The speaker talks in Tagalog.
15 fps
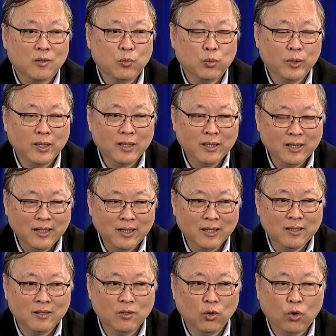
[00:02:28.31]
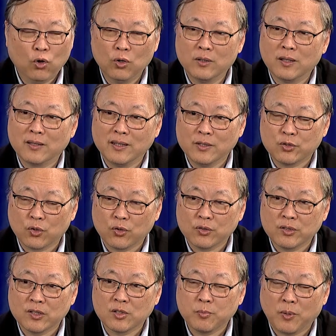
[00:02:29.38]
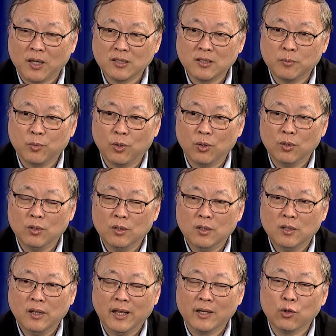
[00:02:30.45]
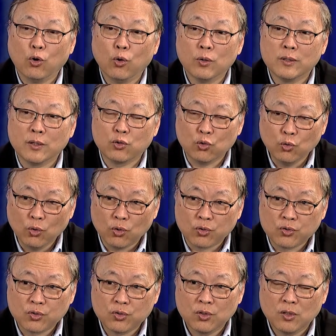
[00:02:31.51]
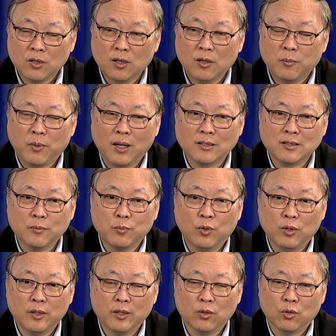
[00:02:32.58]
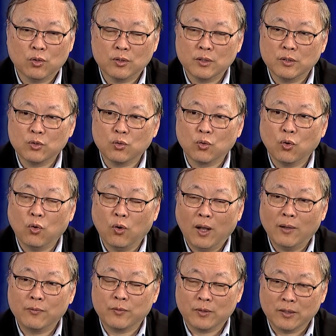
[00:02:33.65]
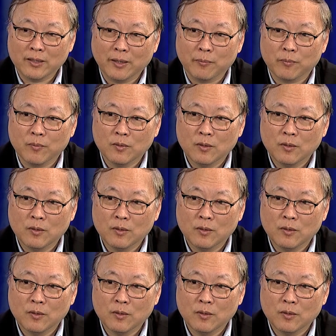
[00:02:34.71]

We need all the resources possible and all the tools possible in order to go after them.